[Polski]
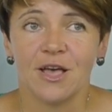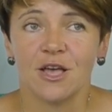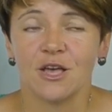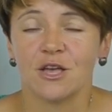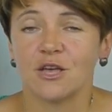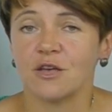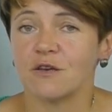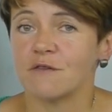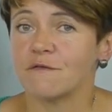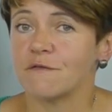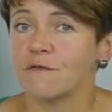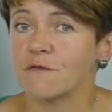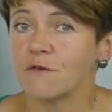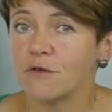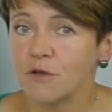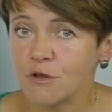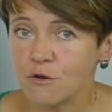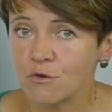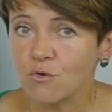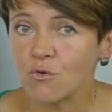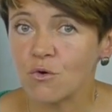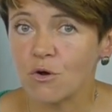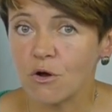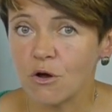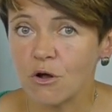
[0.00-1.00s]
e, w
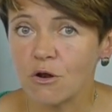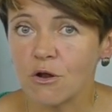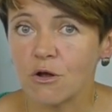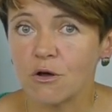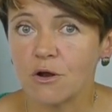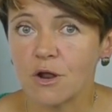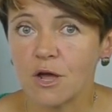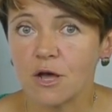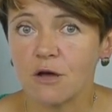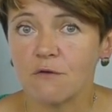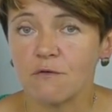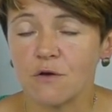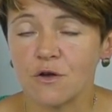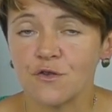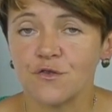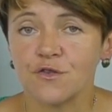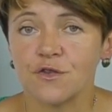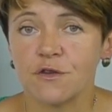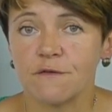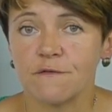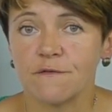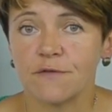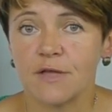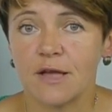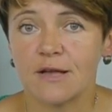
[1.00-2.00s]
kilku kolorach
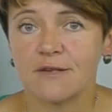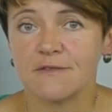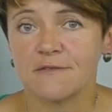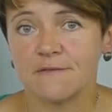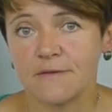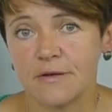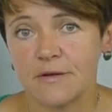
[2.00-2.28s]
właśnie w tak